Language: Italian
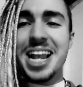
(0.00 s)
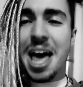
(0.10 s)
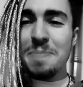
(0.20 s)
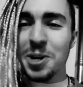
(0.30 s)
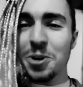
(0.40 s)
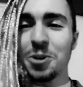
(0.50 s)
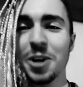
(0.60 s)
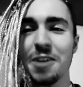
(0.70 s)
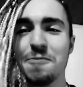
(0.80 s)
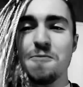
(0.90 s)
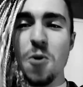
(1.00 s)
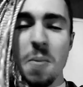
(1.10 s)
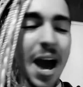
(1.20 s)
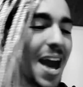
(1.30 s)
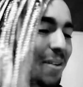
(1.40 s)
il leprecon che
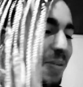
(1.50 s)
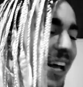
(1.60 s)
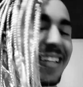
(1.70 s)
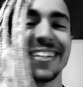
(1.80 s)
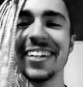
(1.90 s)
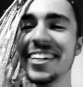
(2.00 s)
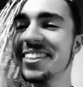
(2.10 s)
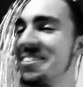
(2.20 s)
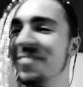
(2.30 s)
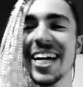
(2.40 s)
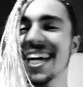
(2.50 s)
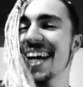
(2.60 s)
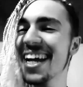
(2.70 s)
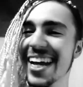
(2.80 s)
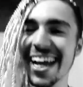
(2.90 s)
fuma erba a diritto, ma
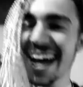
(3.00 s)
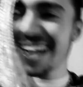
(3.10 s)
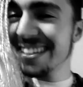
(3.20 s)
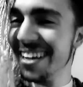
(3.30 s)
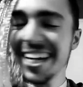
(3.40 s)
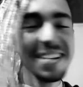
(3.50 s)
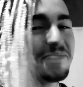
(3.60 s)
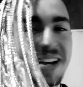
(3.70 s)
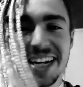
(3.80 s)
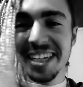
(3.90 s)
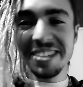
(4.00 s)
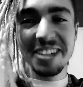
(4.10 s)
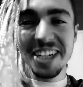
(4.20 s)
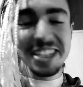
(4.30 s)
che cazzo, bellissimo, eh, c'è